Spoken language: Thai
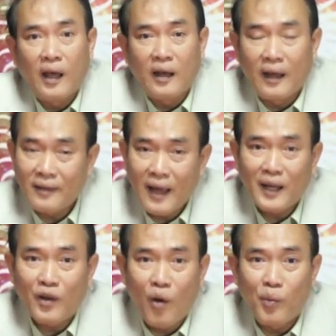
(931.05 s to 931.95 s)
หลายท่าน
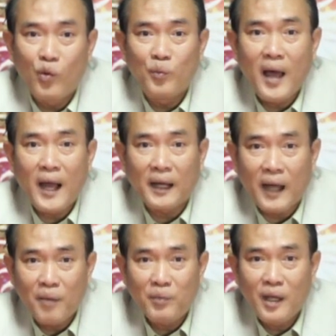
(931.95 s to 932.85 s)
ขอบพระคุณมากนะ
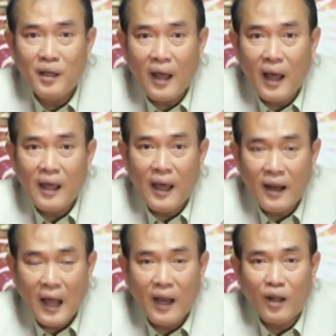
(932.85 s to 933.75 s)
ครับ ที่ได้แอด
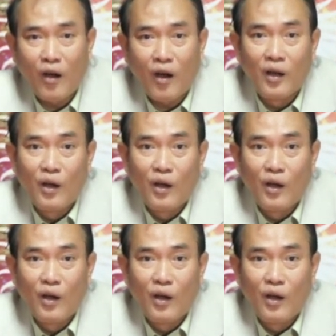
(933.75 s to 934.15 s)
ไลน์แล้วก็